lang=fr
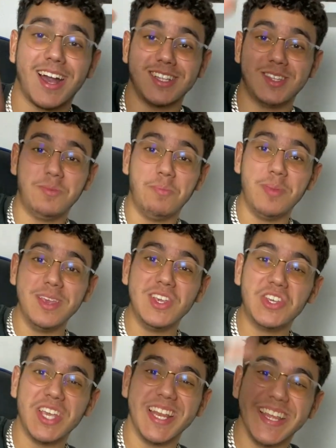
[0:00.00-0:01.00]
Rat
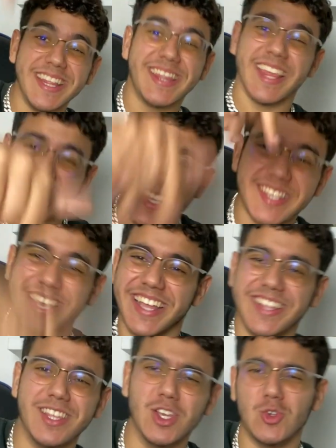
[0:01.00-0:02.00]
chez les
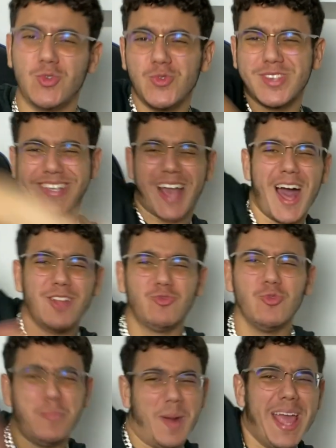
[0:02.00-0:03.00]
DZ jusqu'à
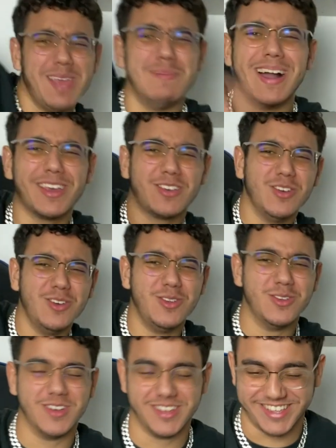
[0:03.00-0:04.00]
Dubaï ma gueule